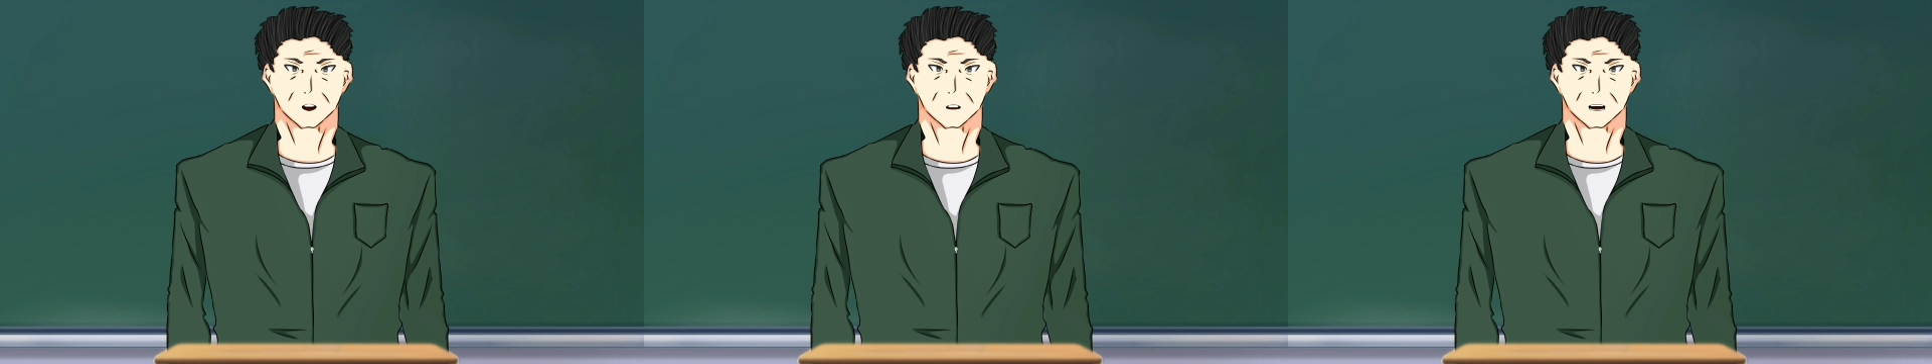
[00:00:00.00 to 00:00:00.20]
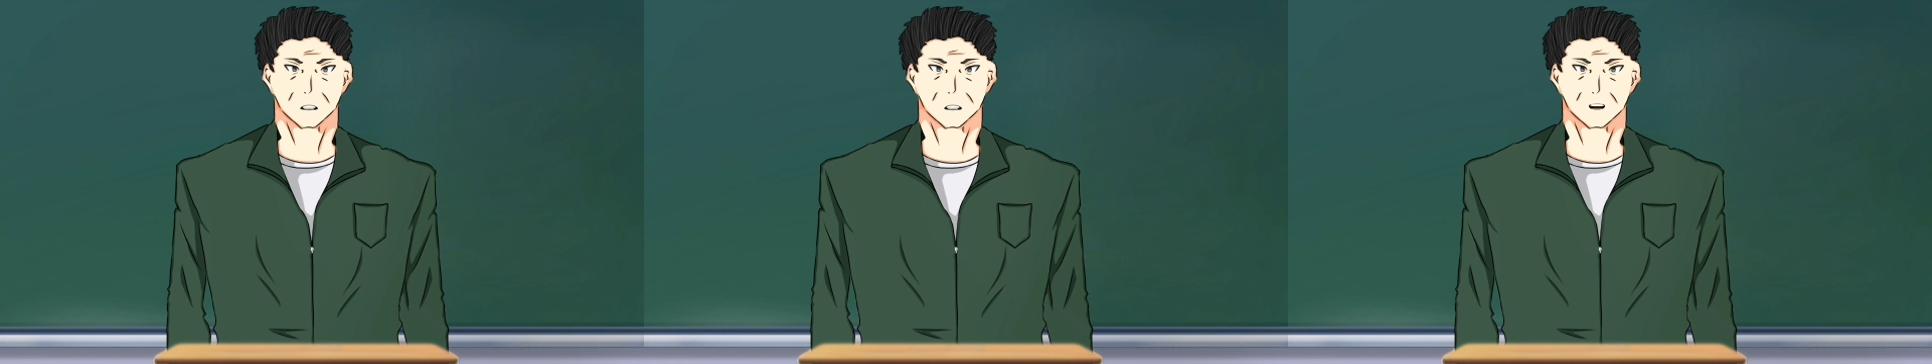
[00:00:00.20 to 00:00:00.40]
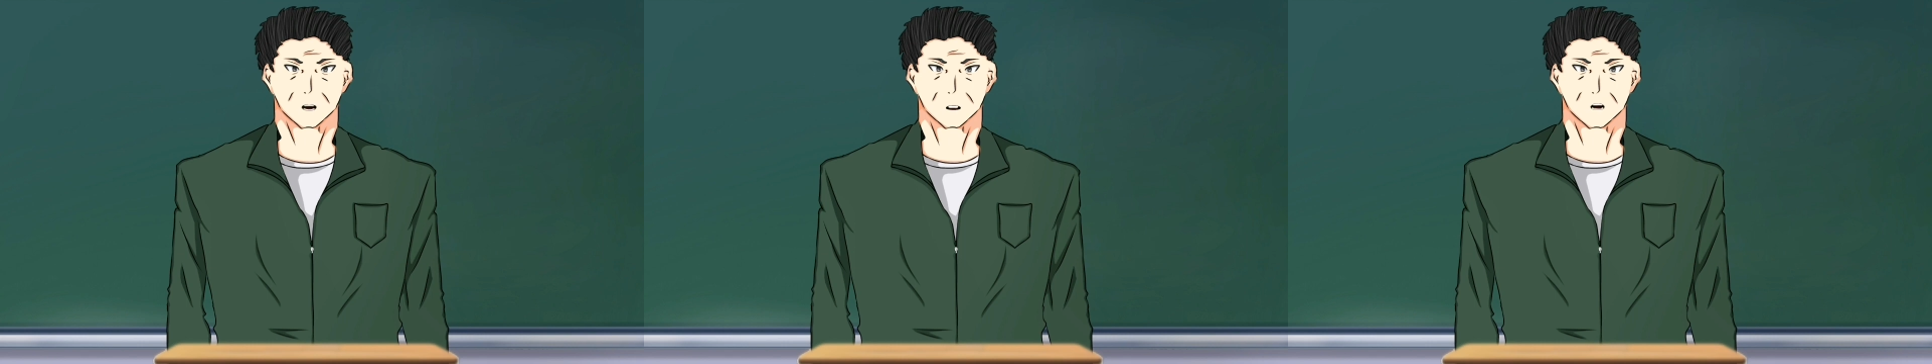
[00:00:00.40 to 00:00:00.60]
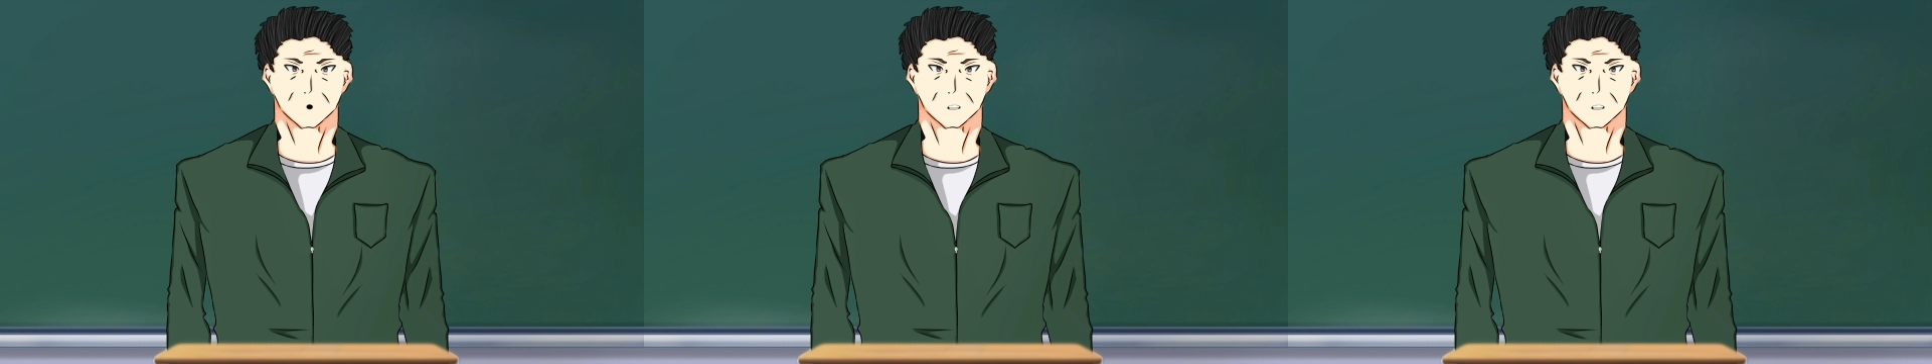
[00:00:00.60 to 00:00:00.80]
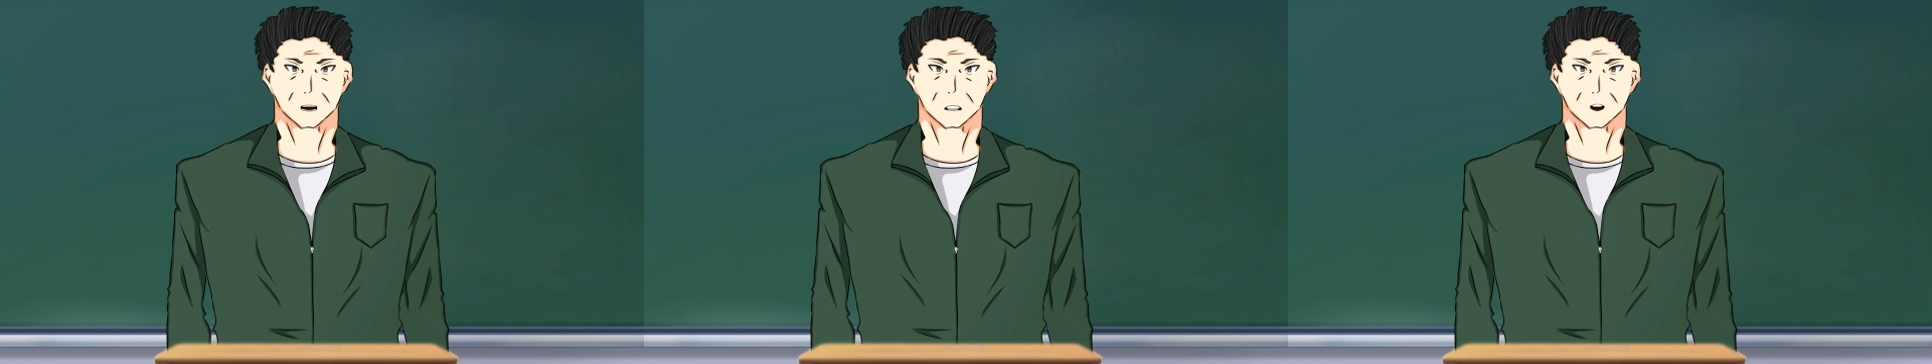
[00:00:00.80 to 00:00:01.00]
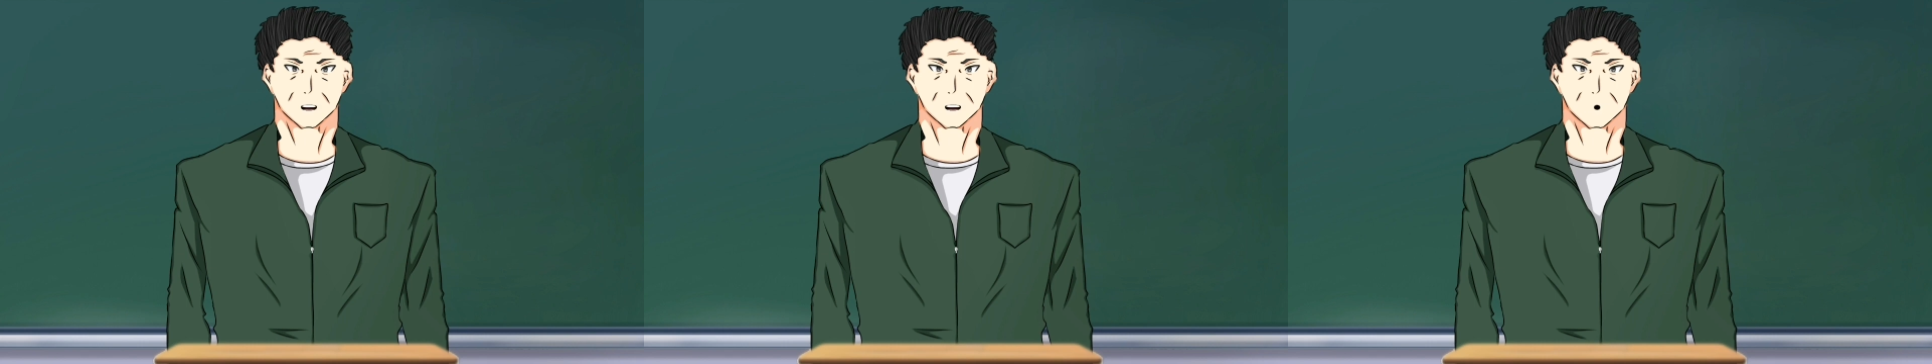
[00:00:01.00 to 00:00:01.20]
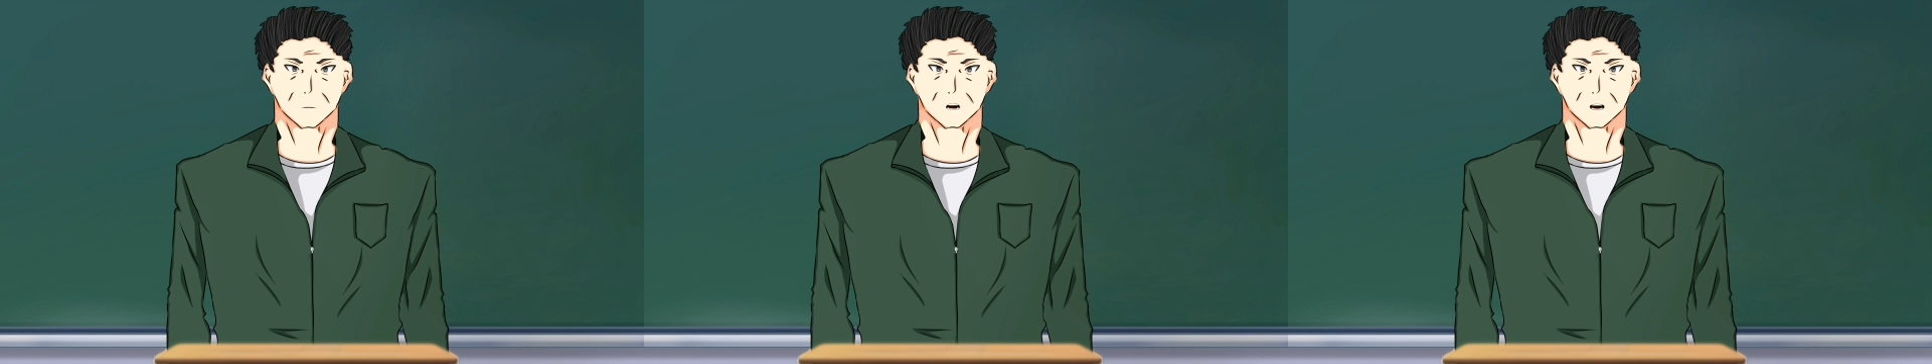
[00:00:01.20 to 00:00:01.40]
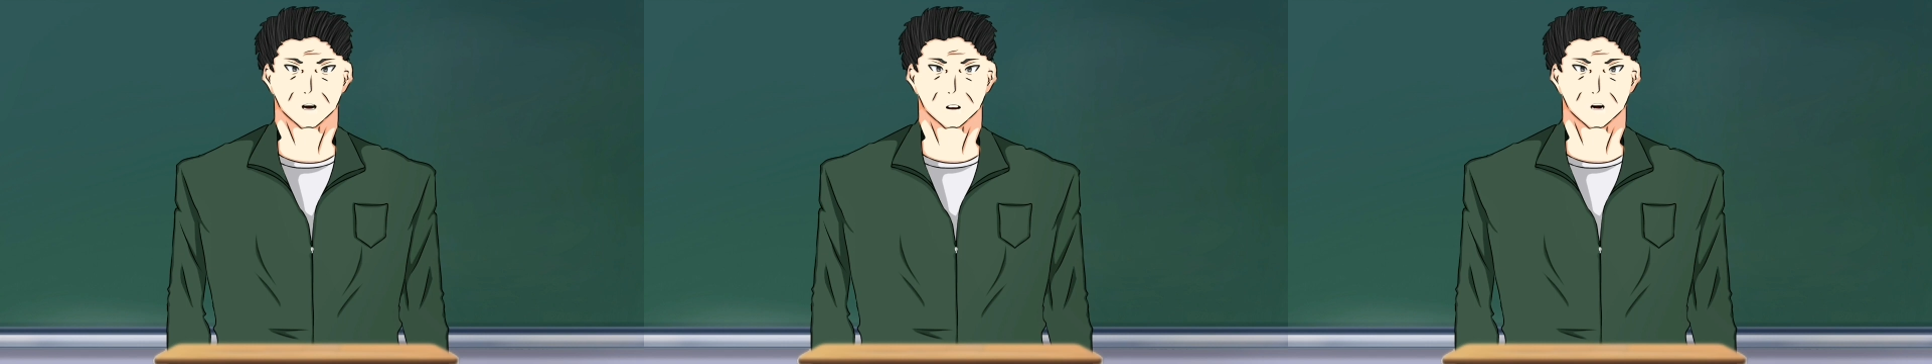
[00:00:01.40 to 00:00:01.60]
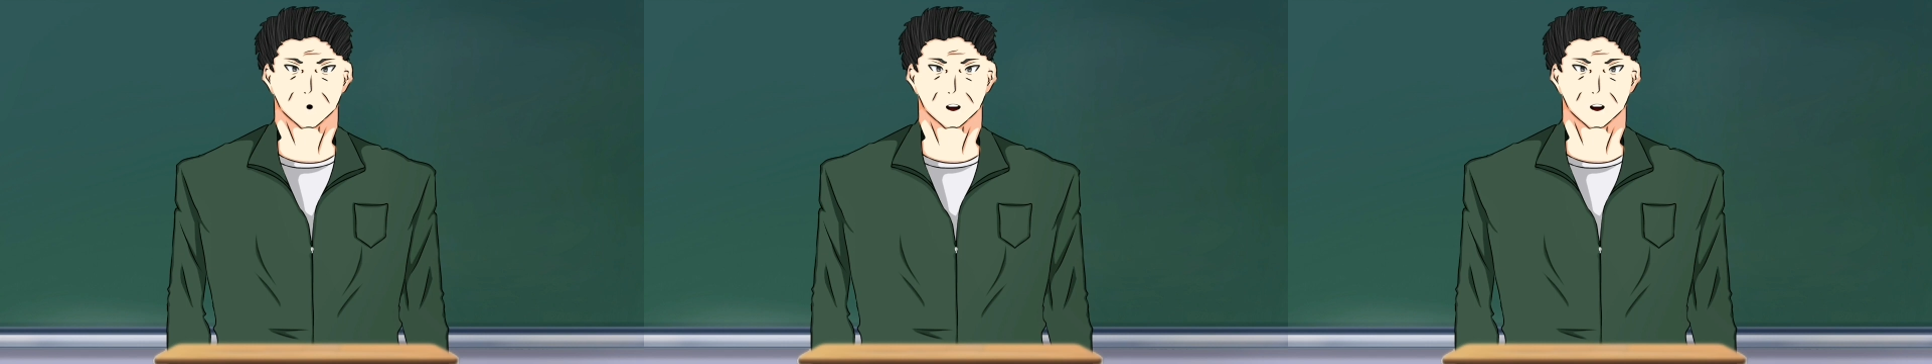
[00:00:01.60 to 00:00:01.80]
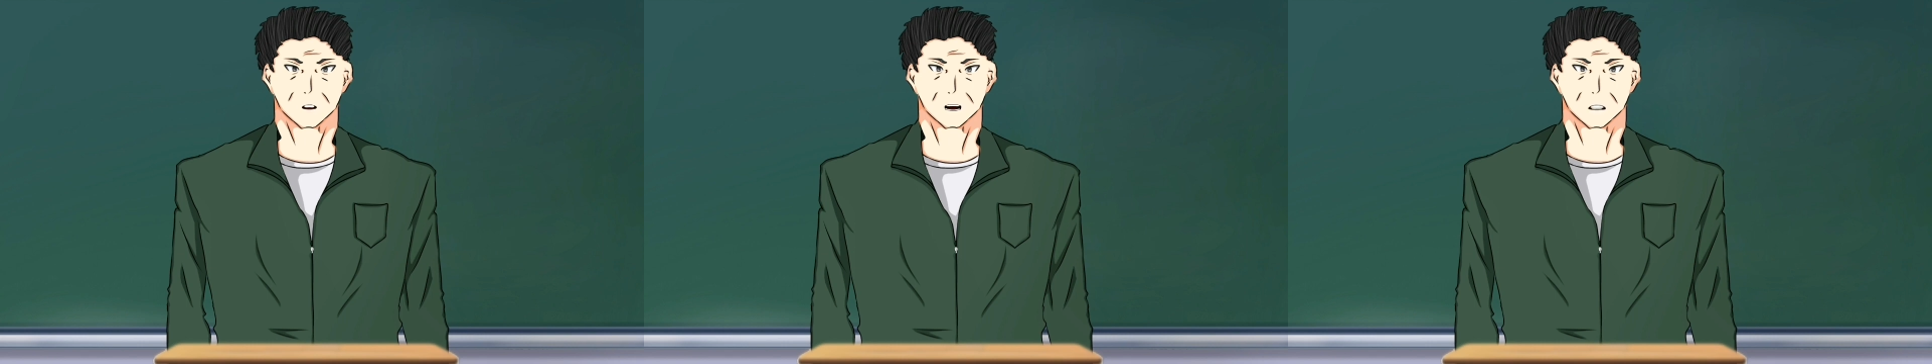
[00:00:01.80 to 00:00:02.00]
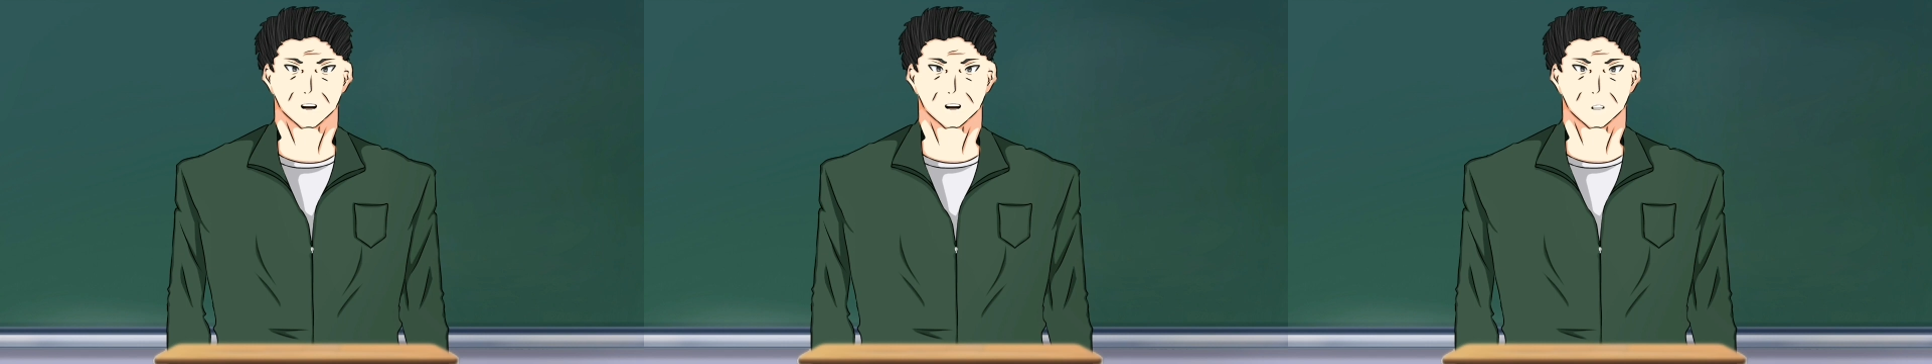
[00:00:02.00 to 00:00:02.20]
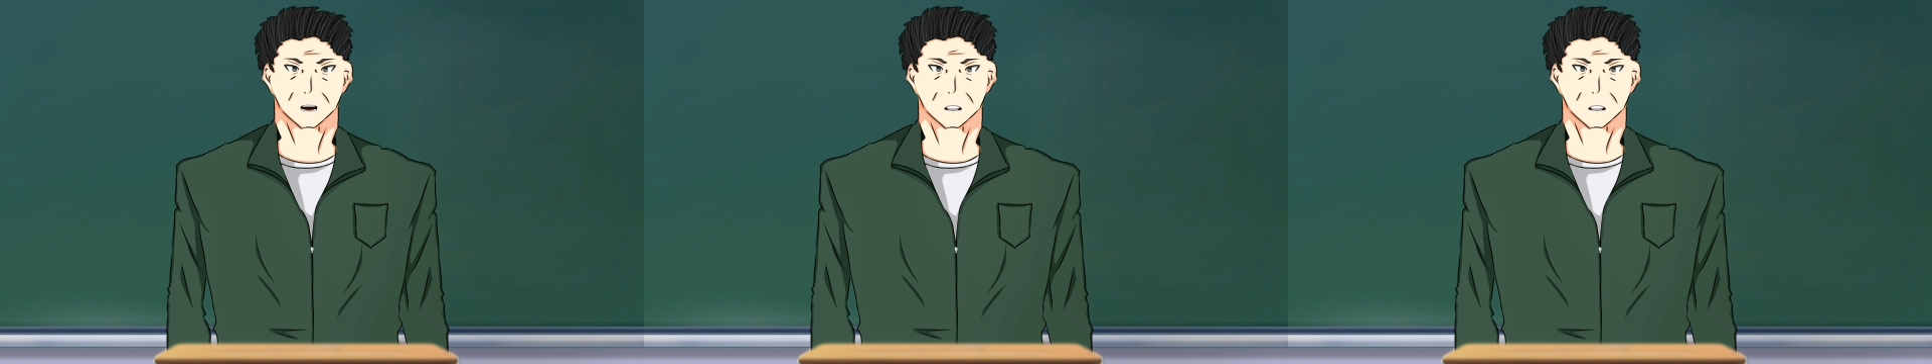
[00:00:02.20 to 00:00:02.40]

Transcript: टंग नकली है मैं हॉकी का बहुत बड़ा खिलाड़ी था